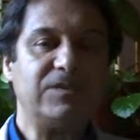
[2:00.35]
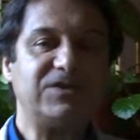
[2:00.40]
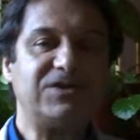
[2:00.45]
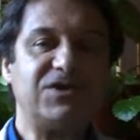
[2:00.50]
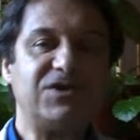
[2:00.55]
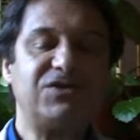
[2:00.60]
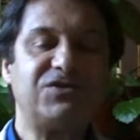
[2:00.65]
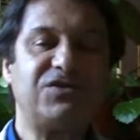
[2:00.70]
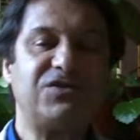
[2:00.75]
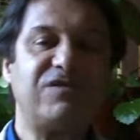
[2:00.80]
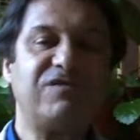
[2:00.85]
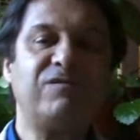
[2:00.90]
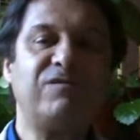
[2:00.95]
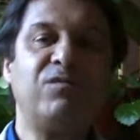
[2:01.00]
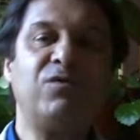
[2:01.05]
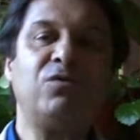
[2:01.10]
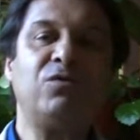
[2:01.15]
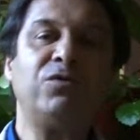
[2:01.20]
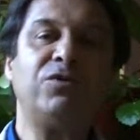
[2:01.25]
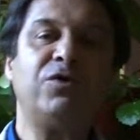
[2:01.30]
Cette sève
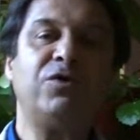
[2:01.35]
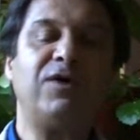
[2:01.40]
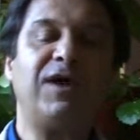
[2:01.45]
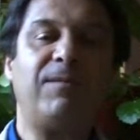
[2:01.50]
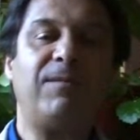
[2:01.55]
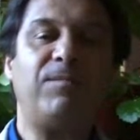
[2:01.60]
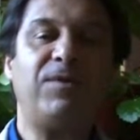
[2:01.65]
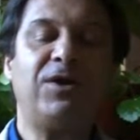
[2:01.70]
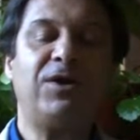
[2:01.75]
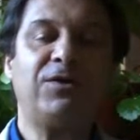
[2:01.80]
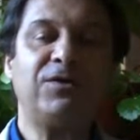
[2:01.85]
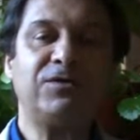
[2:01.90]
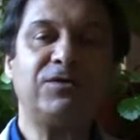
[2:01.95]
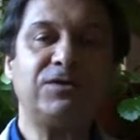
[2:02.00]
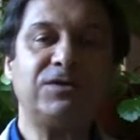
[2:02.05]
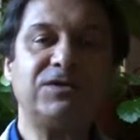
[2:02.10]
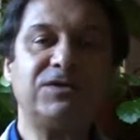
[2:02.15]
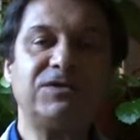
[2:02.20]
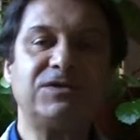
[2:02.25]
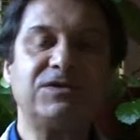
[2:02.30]
monte dans la
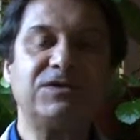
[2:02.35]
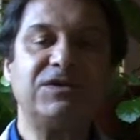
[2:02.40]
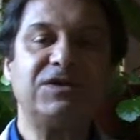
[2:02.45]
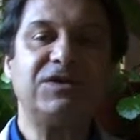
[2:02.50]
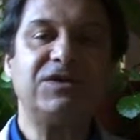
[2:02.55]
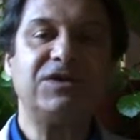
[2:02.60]
plante